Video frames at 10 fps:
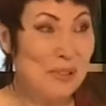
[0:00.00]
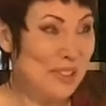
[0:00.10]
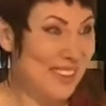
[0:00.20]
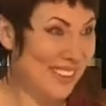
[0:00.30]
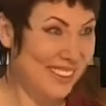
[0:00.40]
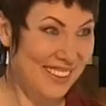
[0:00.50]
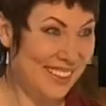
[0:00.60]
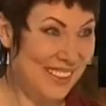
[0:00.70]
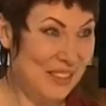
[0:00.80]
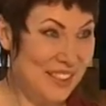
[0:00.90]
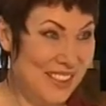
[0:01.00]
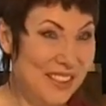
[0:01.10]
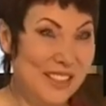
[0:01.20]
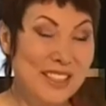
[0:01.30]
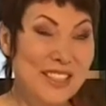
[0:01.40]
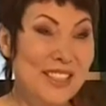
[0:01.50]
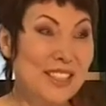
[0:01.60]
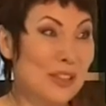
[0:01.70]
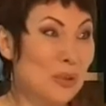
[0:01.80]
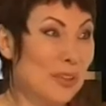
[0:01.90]
Просто и все
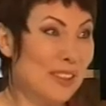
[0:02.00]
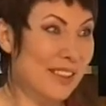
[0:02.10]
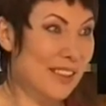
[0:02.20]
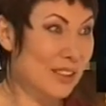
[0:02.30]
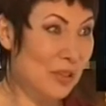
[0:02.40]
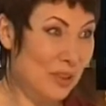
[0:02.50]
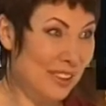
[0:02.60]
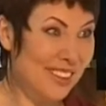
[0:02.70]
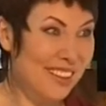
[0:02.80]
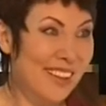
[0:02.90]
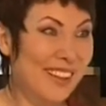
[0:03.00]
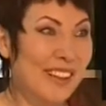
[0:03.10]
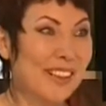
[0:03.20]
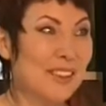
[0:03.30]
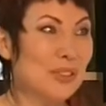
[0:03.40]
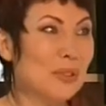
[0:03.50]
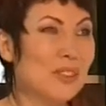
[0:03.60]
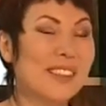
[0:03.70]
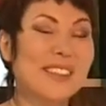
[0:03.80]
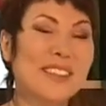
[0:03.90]
сейчас, кто-то на гастролях, э,
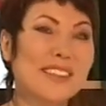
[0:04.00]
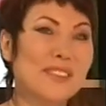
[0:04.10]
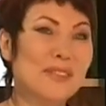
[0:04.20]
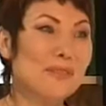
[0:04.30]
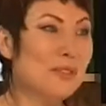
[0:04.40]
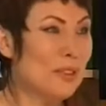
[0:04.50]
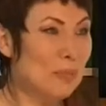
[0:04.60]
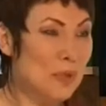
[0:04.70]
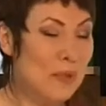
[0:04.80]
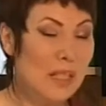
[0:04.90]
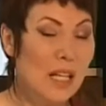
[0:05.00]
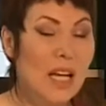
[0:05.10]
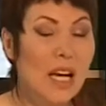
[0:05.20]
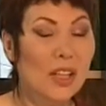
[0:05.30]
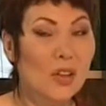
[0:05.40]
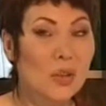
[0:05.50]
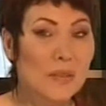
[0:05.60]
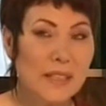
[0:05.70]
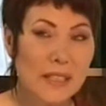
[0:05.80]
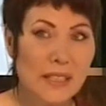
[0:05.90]
кто-то в отпуске. Но
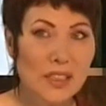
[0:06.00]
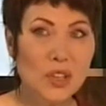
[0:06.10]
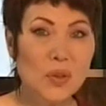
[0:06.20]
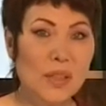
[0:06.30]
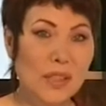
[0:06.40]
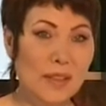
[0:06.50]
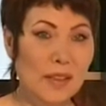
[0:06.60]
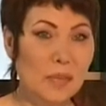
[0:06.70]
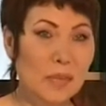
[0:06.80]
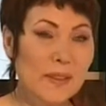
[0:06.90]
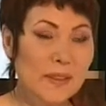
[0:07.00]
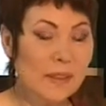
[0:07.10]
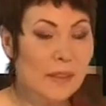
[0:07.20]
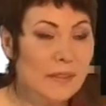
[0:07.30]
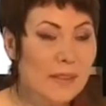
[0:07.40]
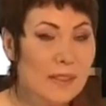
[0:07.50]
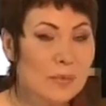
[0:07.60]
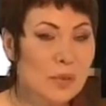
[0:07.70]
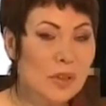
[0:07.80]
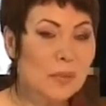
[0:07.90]
вы знаете, что я хотела бы сказать? Давайте
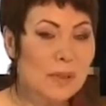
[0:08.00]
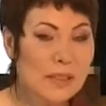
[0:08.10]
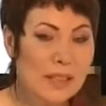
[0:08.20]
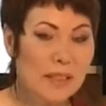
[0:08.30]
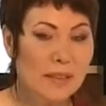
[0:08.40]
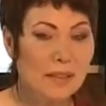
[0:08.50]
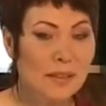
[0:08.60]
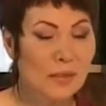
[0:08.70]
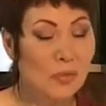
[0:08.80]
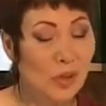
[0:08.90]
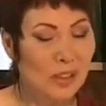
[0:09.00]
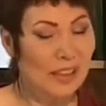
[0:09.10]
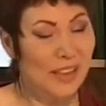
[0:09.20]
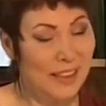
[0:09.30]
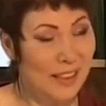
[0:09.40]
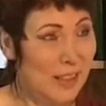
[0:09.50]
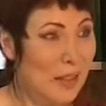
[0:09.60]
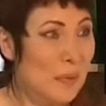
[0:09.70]
будем отделять мух от котлет.